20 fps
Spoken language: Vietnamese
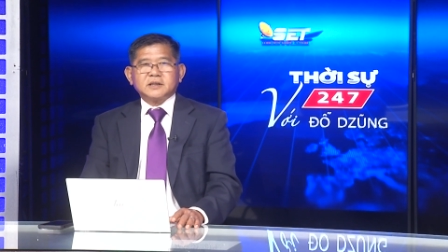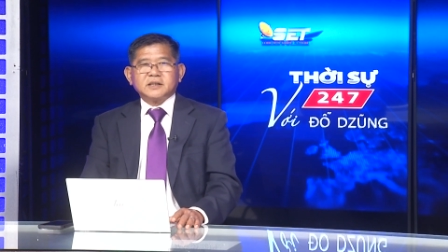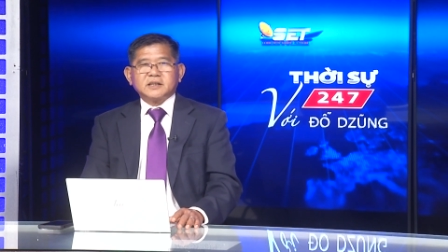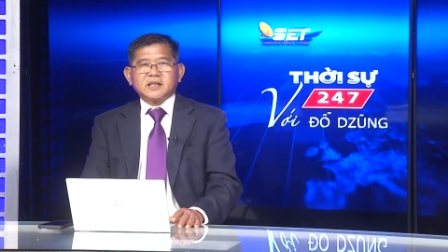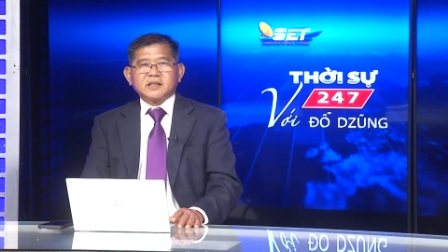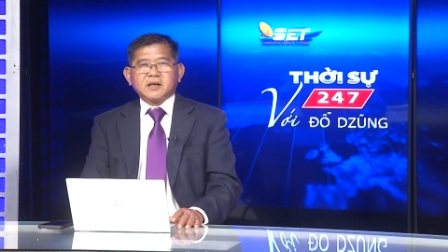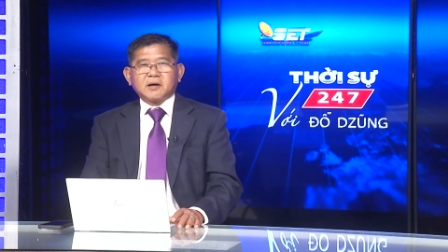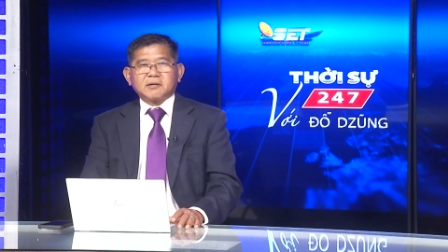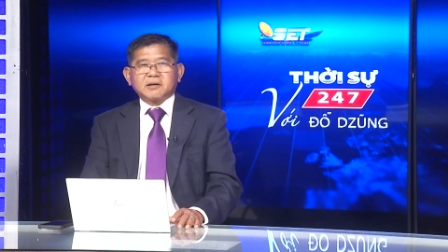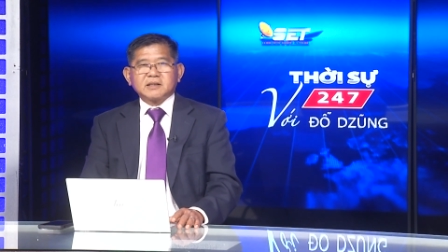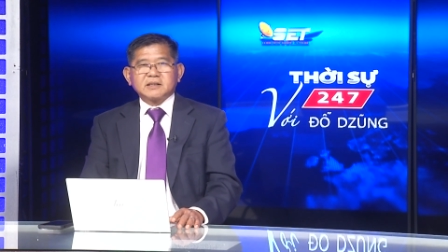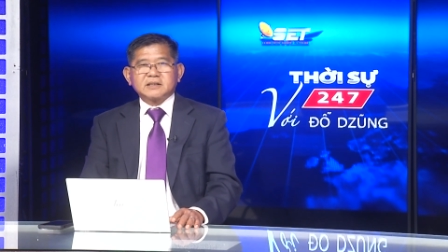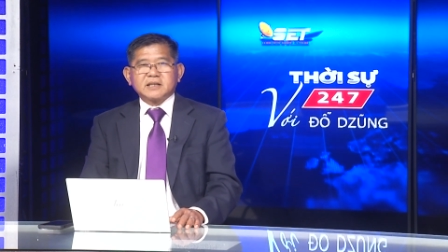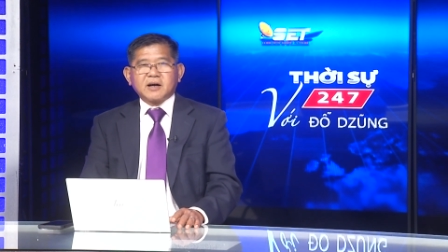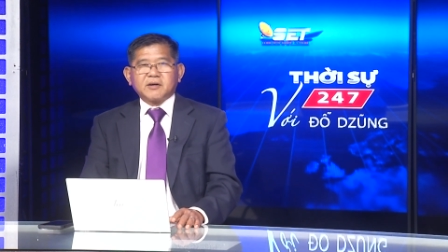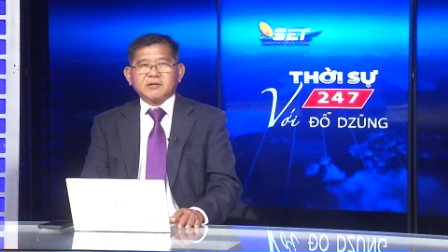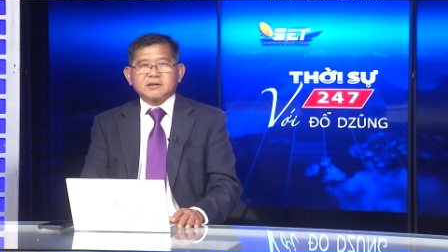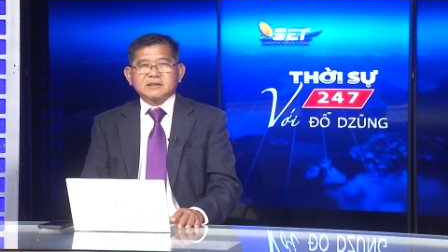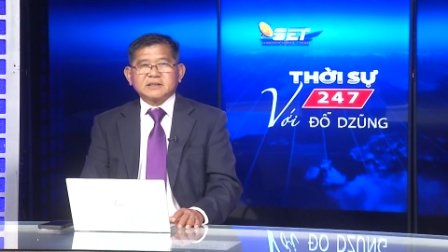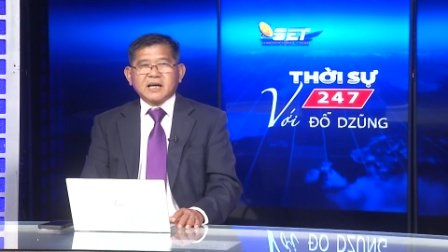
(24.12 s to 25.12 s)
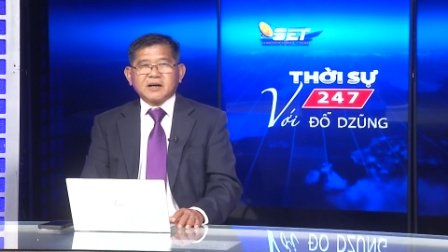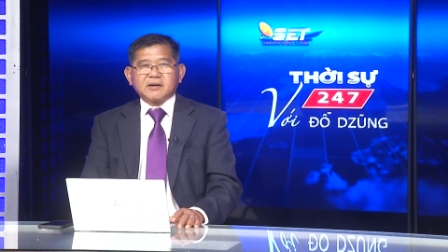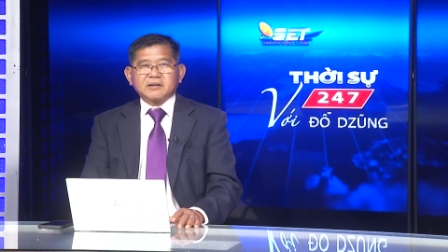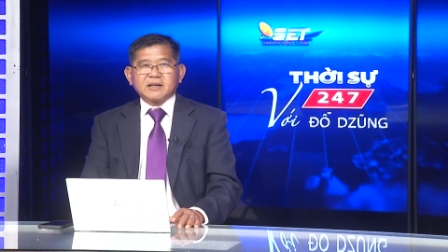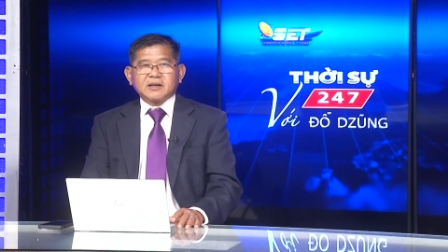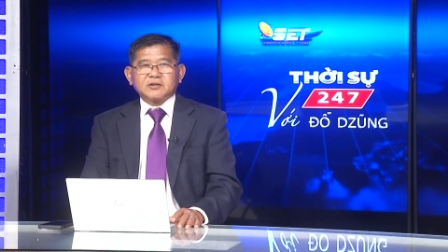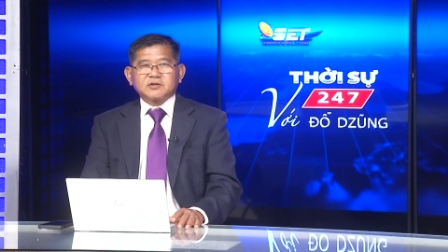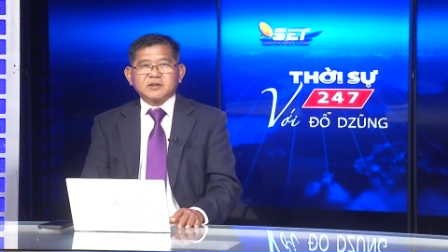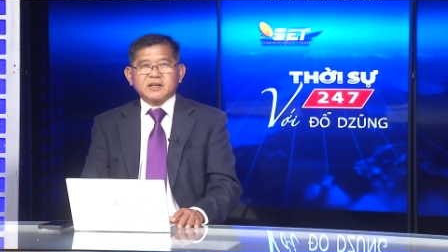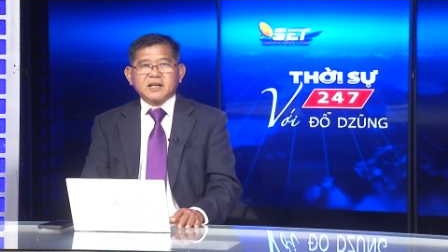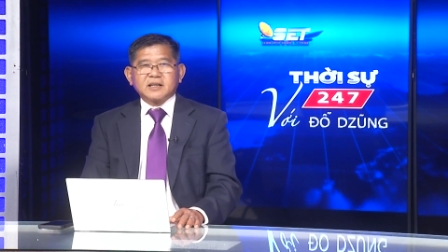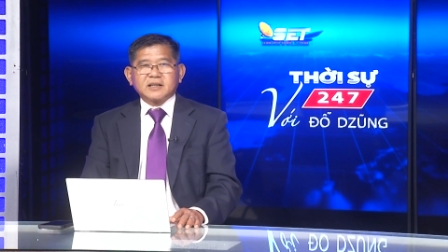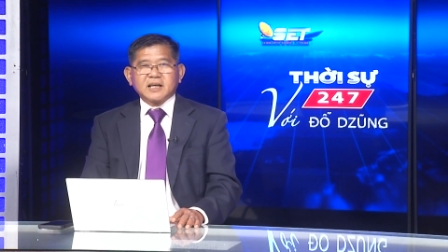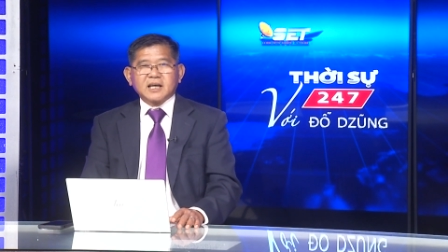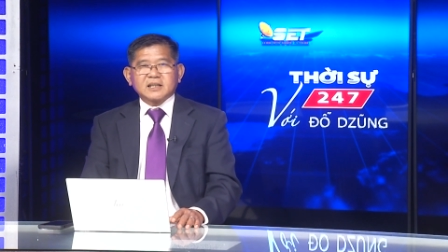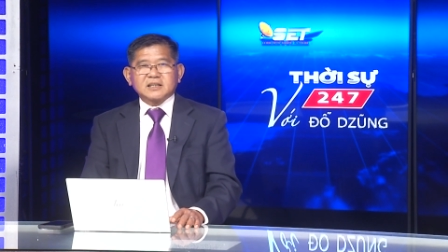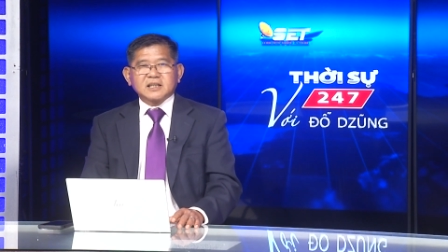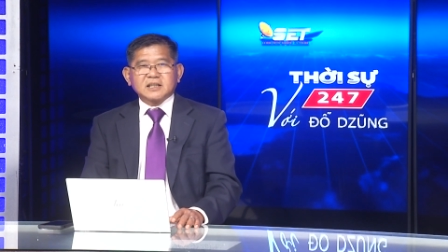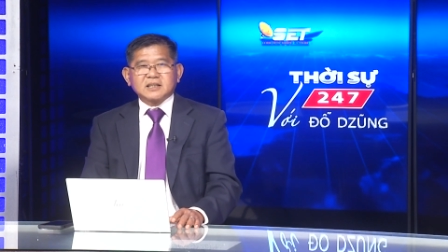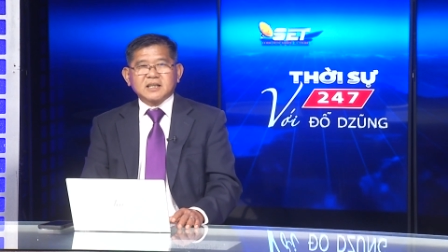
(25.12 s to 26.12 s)
Xin trân trọng kính chào khán giả của đài truyền
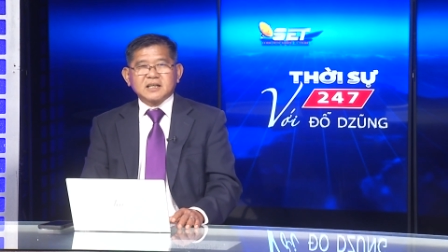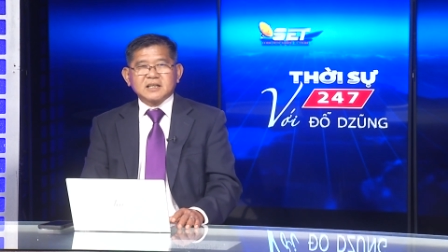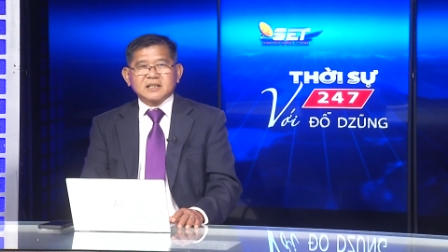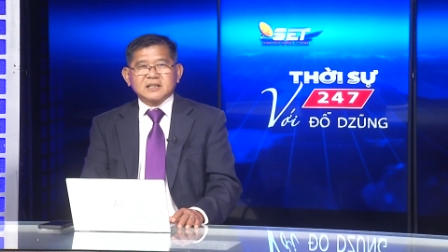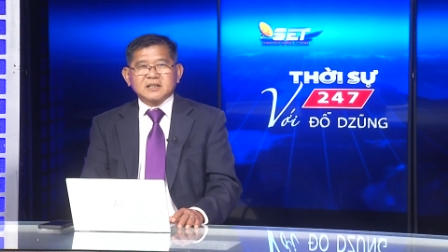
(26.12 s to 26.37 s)
hình SCT.